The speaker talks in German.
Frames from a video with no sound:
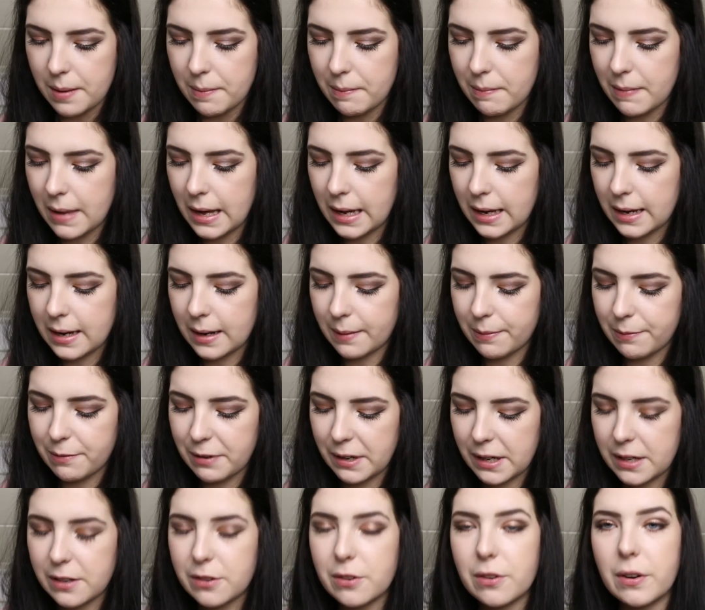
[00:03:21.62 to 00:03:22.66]
Make-up
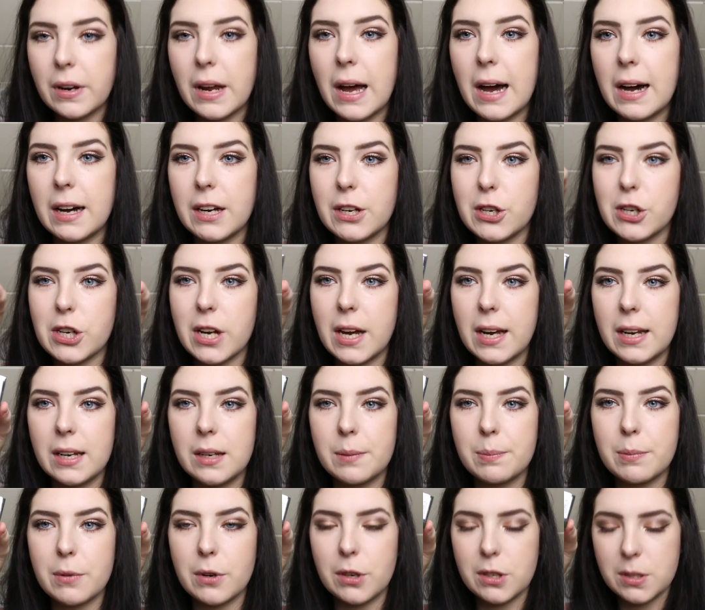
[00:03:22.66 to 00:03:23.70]
Factory High Shine
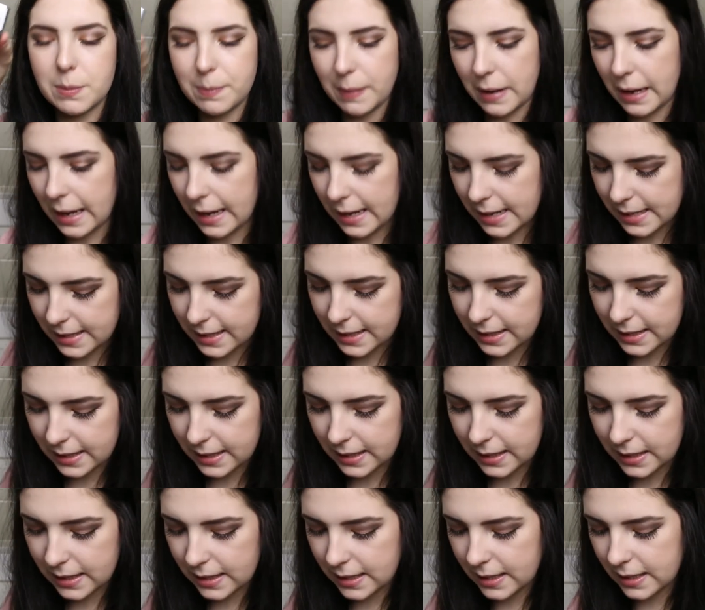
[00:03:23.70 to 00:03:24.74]
Lipgloss behalte
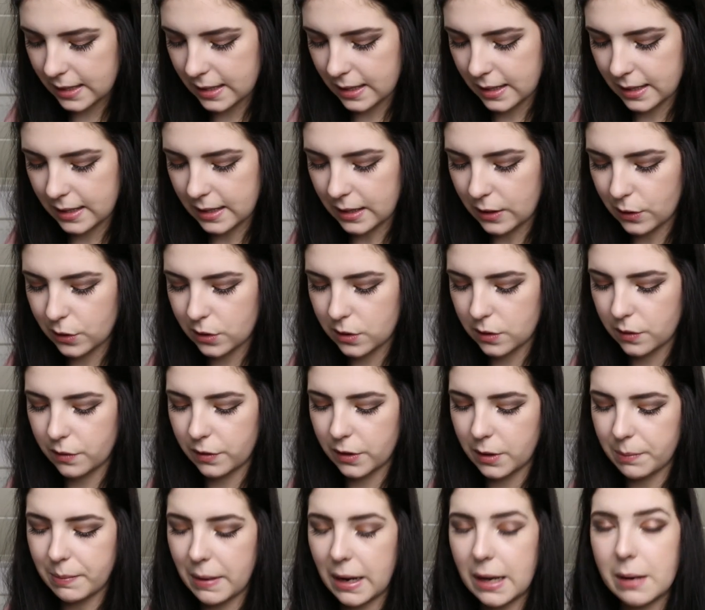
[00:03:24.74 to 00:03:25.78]
ich,
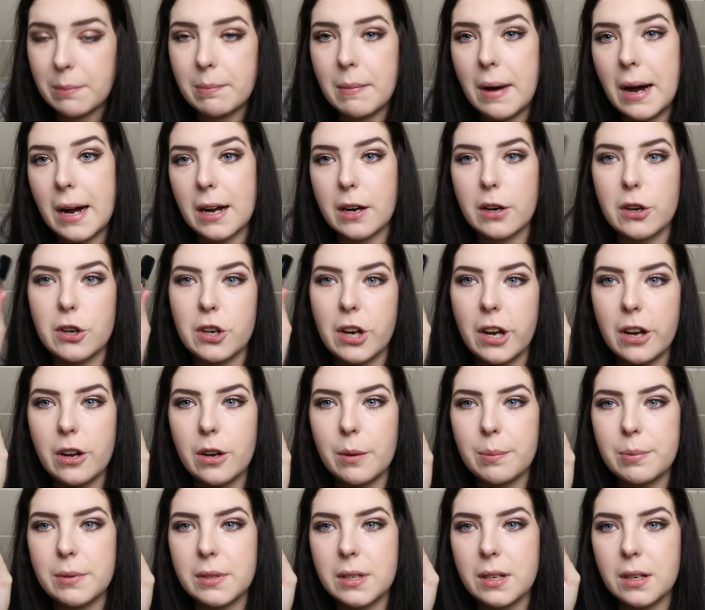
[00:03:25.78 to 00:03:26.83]
genauso wie mein Marc
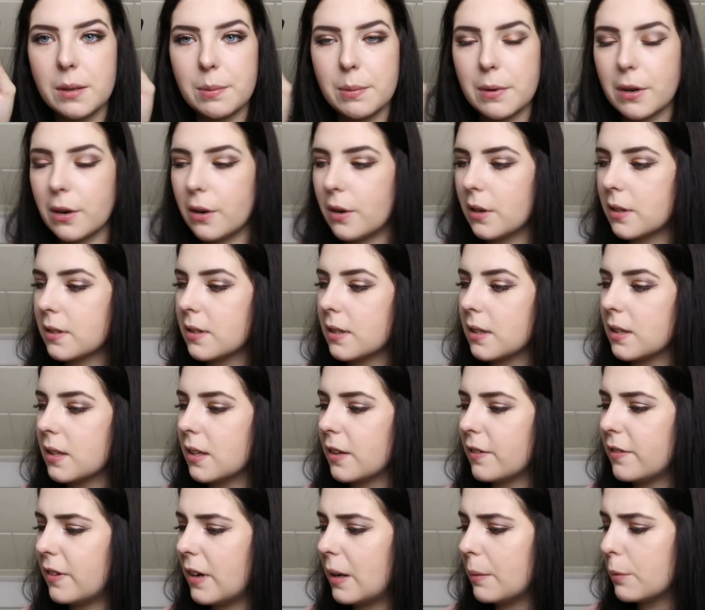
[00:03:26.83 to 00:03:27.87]
Jacobs Lipgloss in
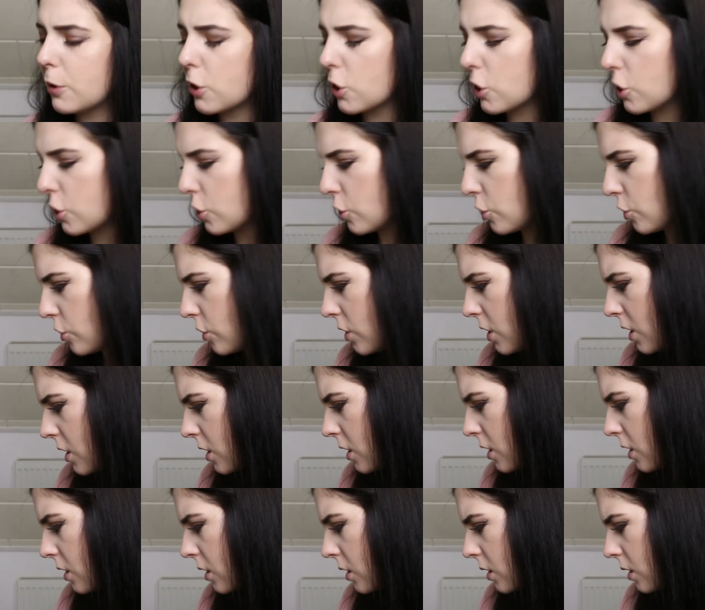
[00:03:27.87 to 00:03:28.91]
der Farbe
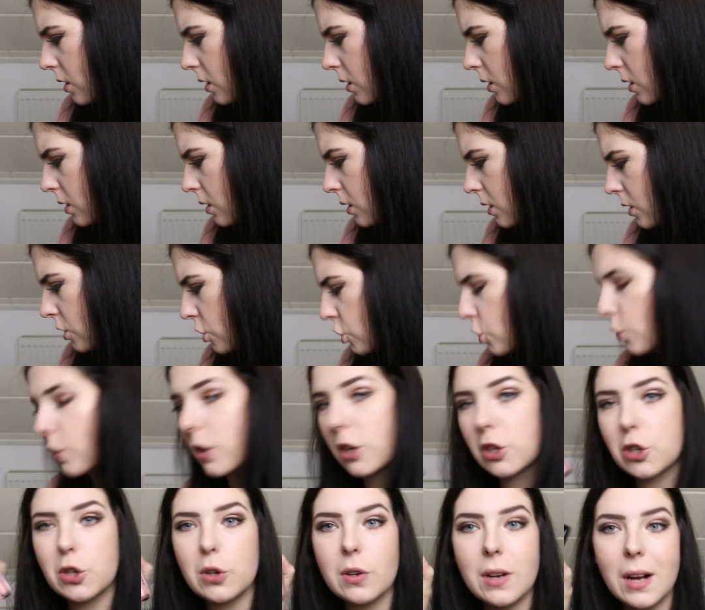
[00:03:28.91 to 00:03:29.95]
Sugar.
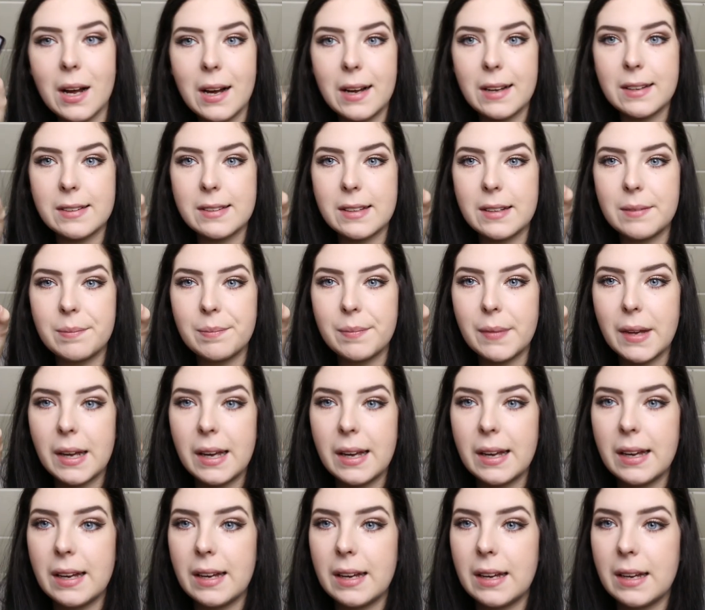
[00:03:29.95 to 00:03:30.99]
Sugar Sugar heißt er.
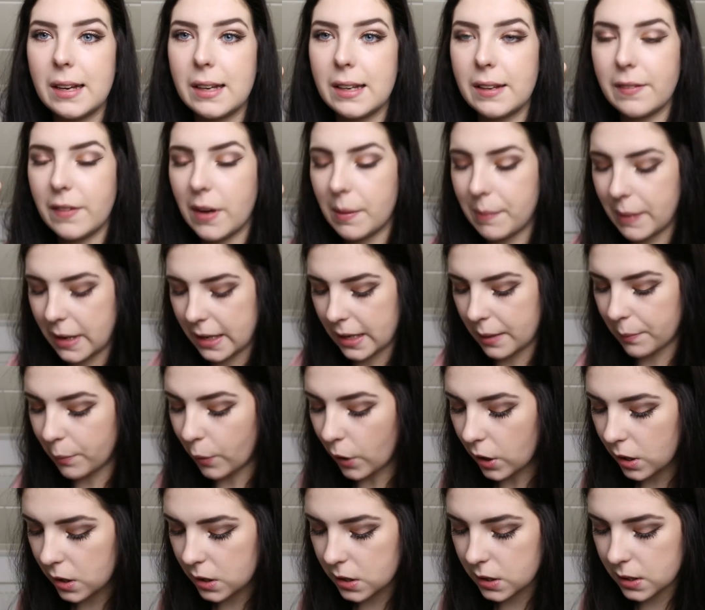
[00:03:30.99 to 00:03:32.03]
Äh, der war in meiner
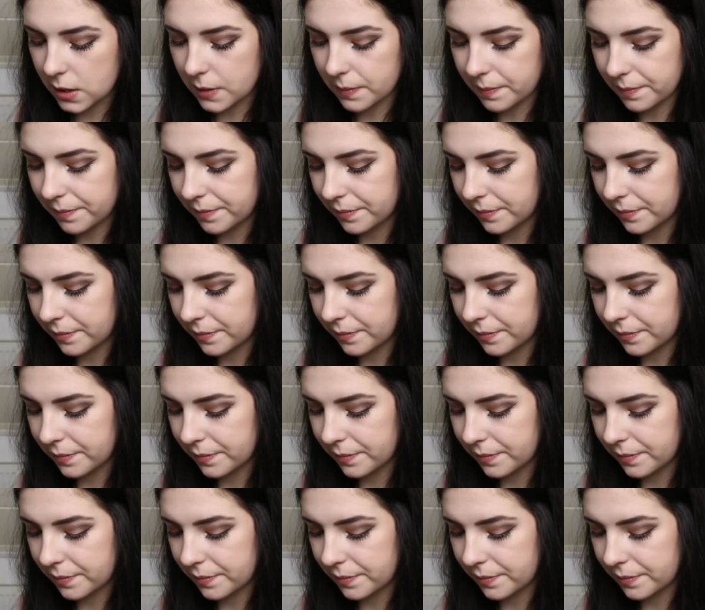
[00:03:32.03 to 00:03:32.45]
Box.